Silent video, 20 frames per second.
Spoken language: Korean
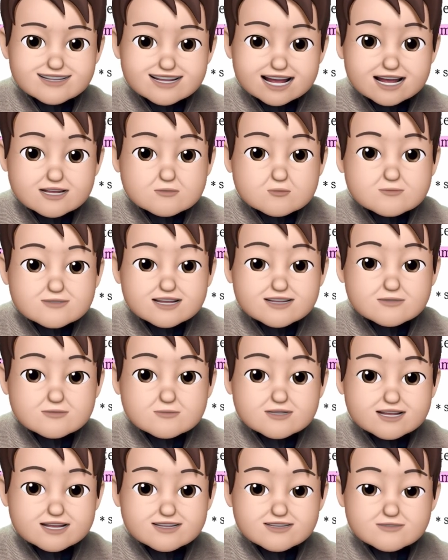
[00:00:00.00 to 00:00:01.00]
그러니까
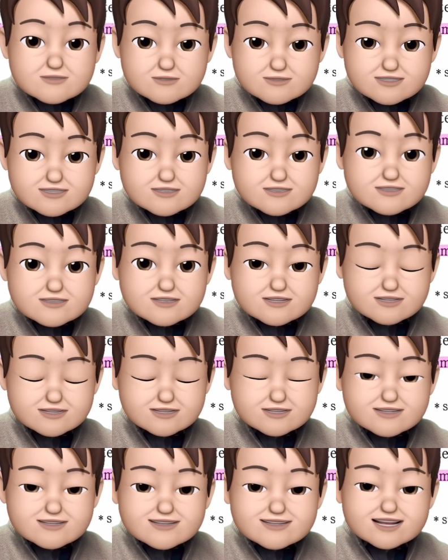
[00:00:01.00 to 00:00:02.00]
상호작용이라는
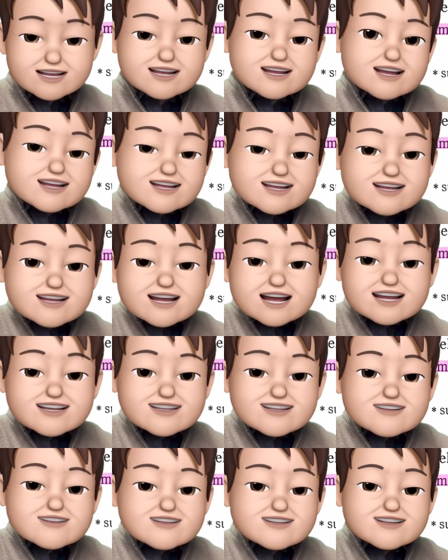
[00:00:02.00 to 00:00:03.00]
것은 자
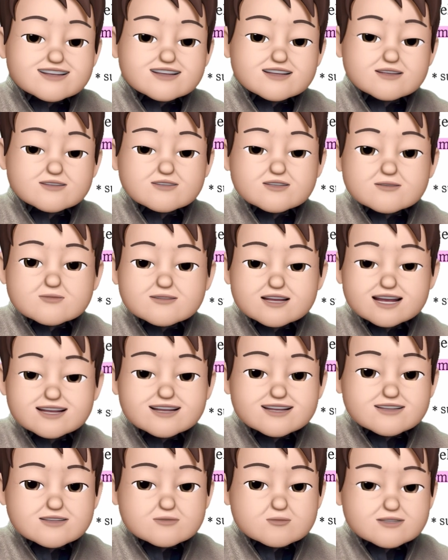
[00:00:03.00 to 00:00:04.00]
인간들이
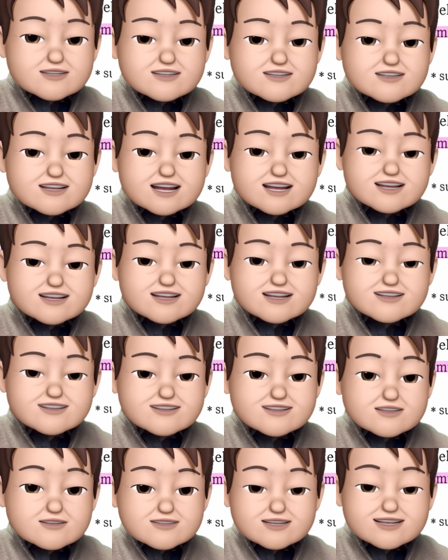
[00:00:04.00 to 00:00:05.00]
어떤 관계 속에서
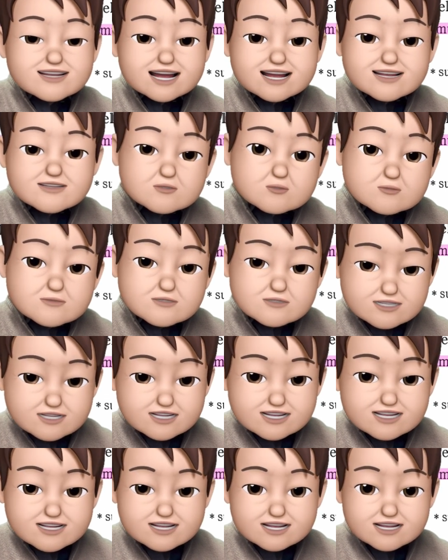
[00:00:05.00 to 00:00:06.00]
하게 되는 이러한
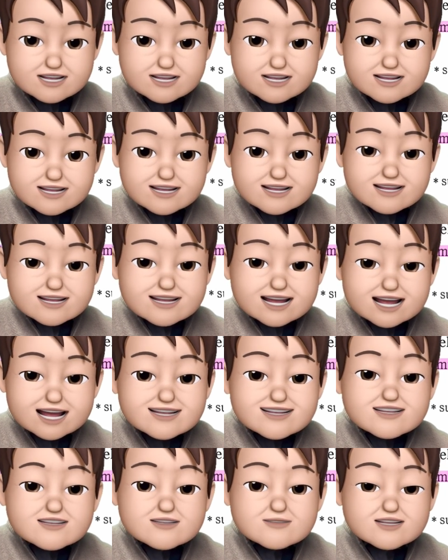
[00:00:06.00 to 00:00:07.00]
행동들이
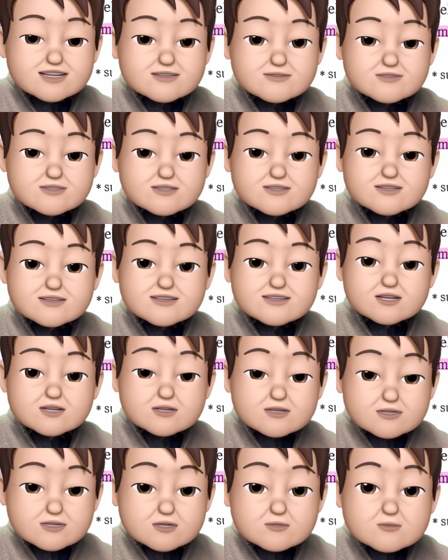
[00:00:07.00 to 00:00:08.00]
개인적인
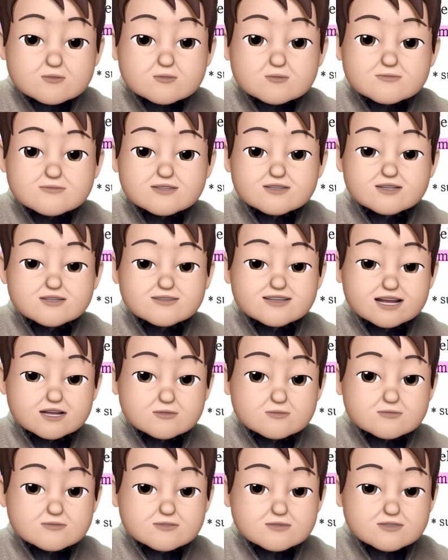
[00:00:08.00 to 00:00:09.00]
어떤
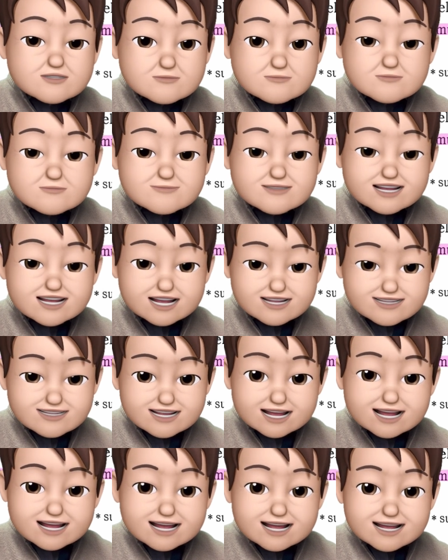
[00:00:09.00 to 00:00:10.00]
성격으로부터 나오는 것일
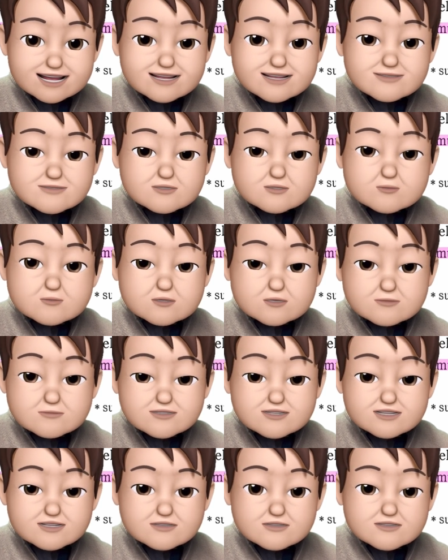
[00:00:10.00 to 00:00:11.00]
뿐만 아니라 또
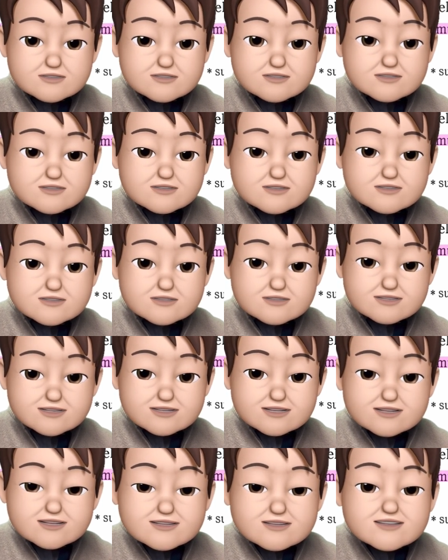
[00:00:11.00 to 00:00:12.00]
뭐로부터
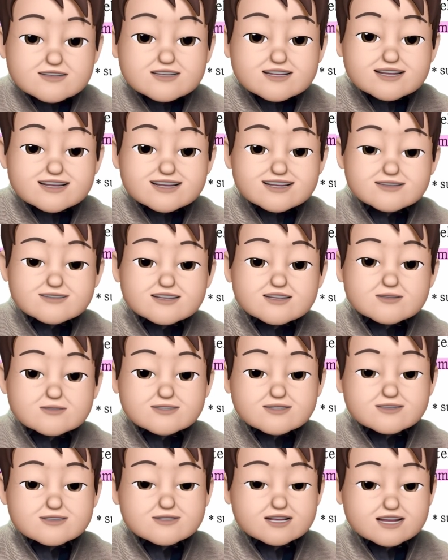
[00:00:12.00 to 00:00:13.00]
그들이
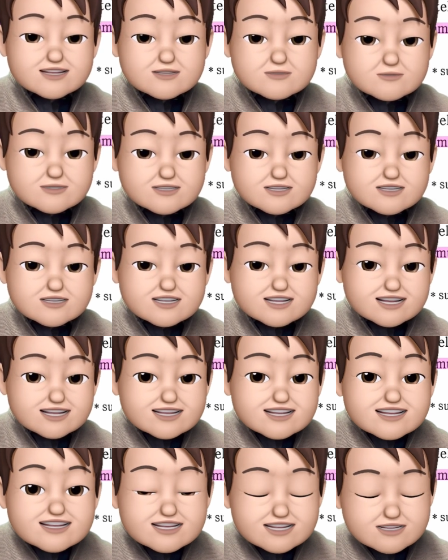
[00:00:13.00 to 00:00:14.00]
사회 속에서 가지고
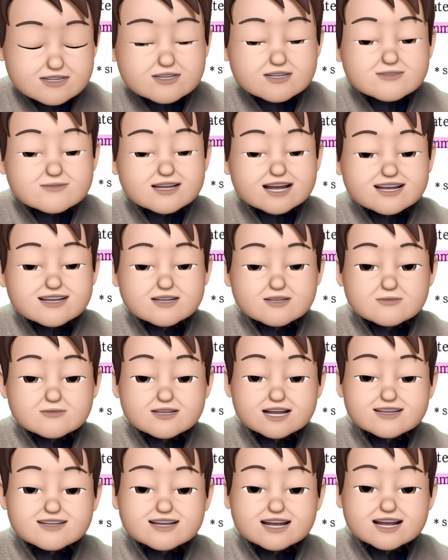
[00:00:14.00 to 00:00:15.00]
있는 이
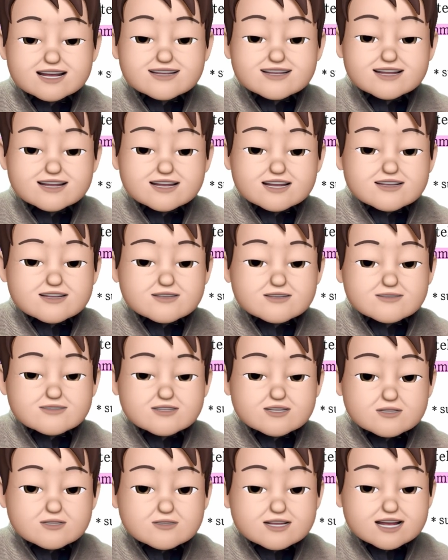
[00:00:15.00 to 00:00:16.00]
지위와 연관된
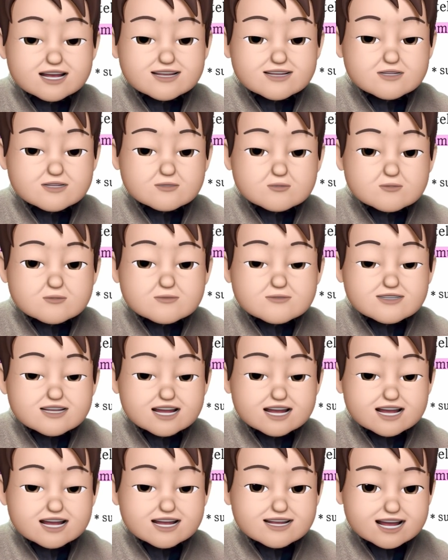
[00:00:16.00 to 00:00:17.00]
그런 역할
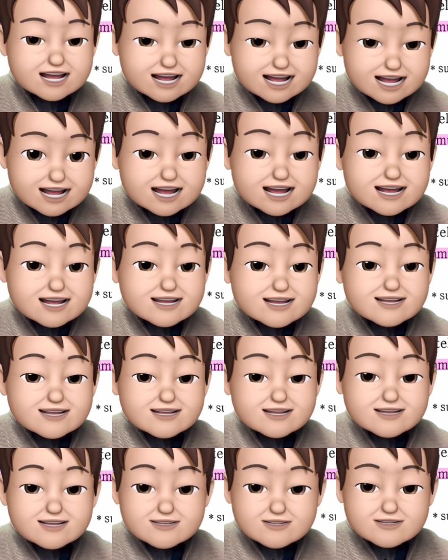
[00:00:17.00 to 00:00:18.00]
요구사항의